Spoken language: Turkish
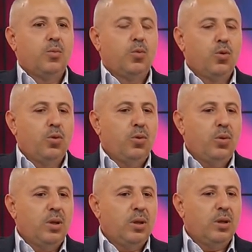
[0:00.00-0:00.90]
Bugün
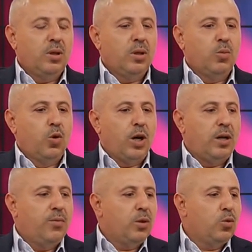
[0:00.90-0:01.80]
e,
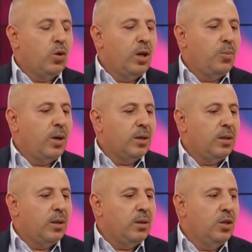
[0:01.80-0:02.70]
muhalefette olan
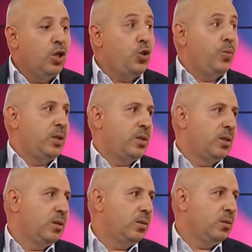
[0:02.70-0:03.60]
partilerin hiçbirisi
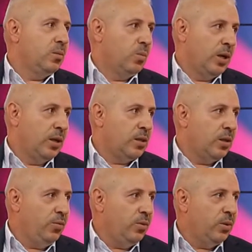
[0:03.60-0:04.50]

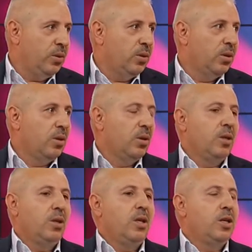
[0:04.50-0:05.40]
maalesef
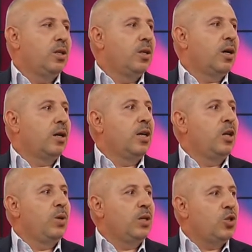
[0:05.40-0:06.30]
İktidar iktidara
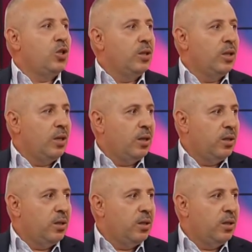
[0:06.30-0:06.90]
gelmek için değil